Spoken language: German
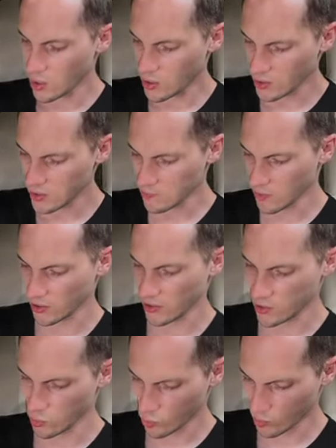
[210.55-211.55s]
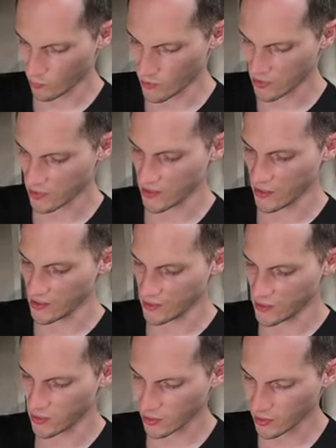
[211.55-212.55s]
Äh, ich mache jetzt nur noch ein bisschen
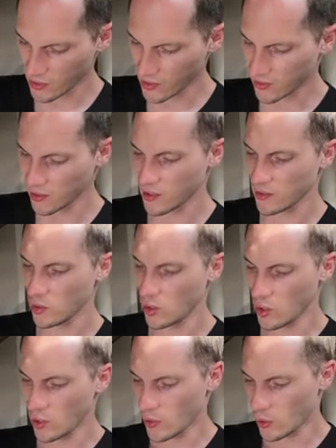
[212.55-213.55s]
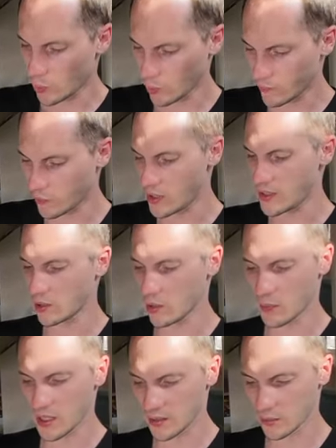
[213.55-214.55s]
Salz gleich ran und vor allen Dingen
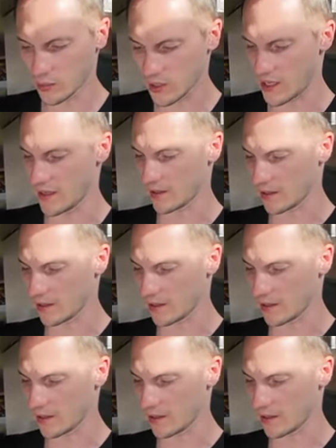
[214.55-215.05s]
kommt gleich noch ein Ei